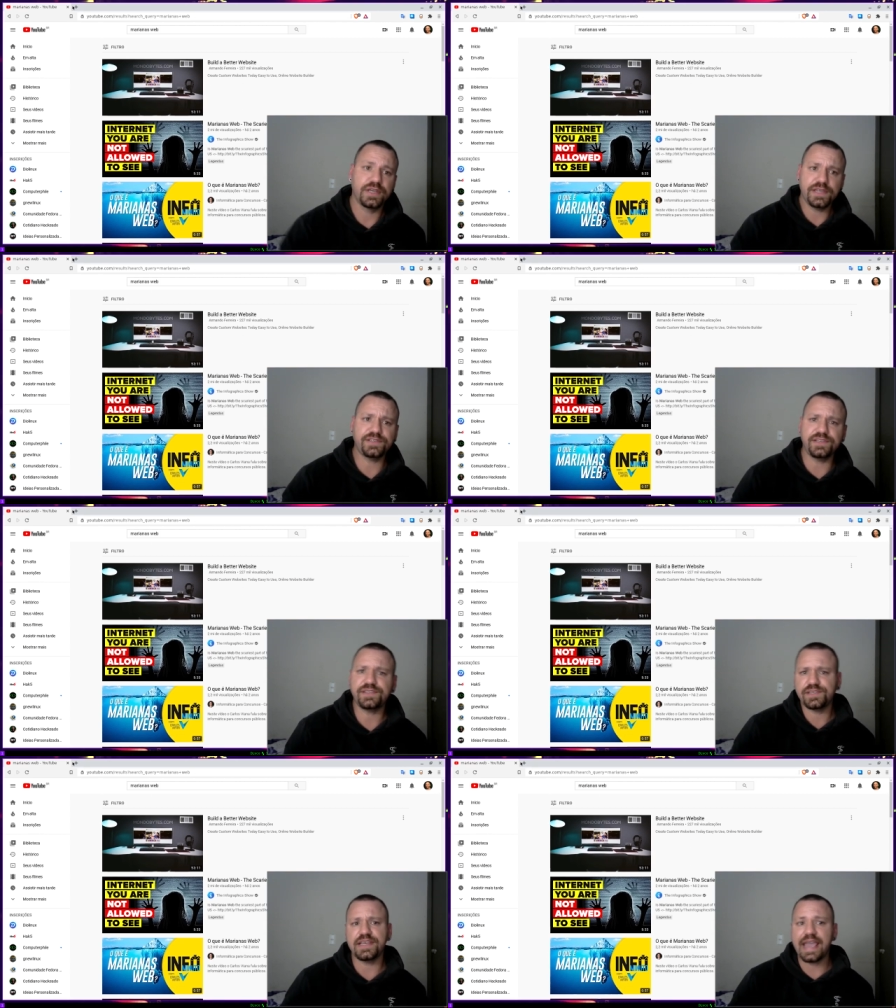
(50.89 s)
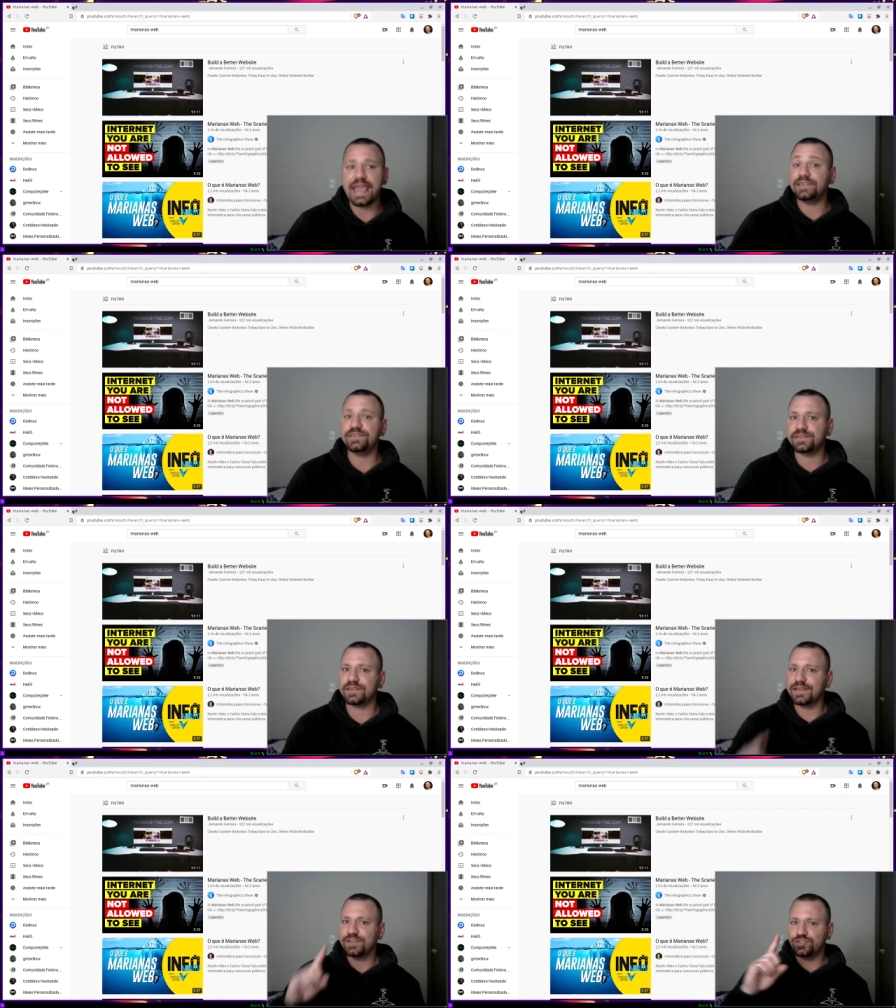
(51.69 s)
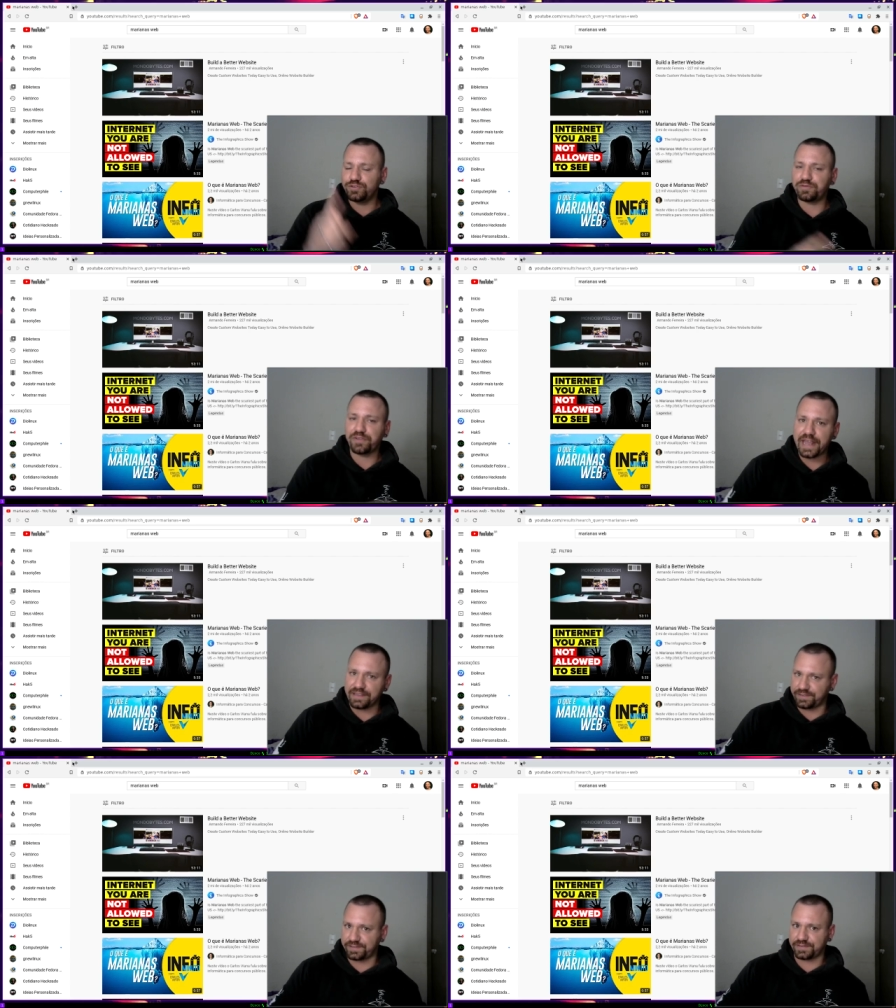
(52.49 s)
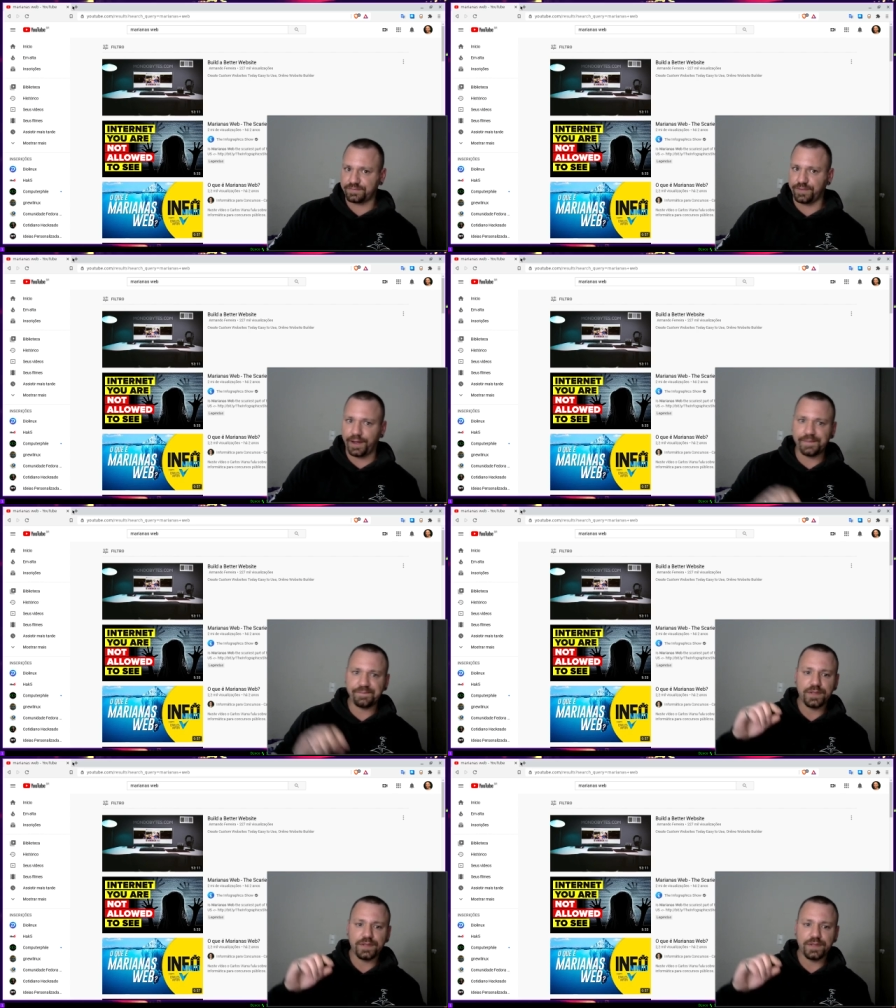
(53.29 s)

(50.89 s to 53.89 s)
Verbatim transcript: Existem sim redes diferentes, tá?